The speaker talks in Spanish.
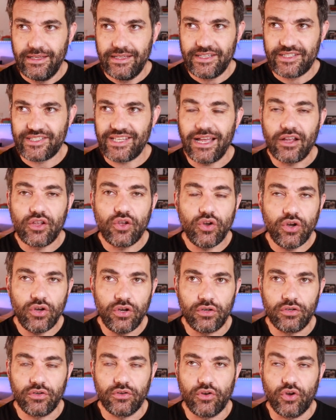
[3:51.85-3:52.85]

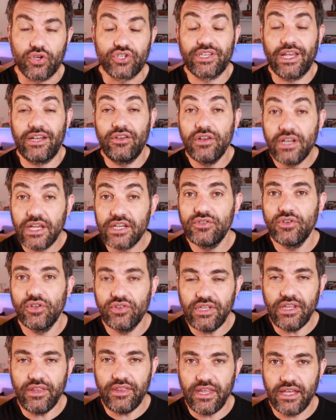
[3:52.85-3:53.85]
sacó o salió en las
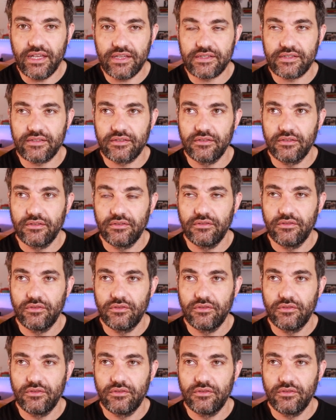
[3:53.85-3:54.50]
noticias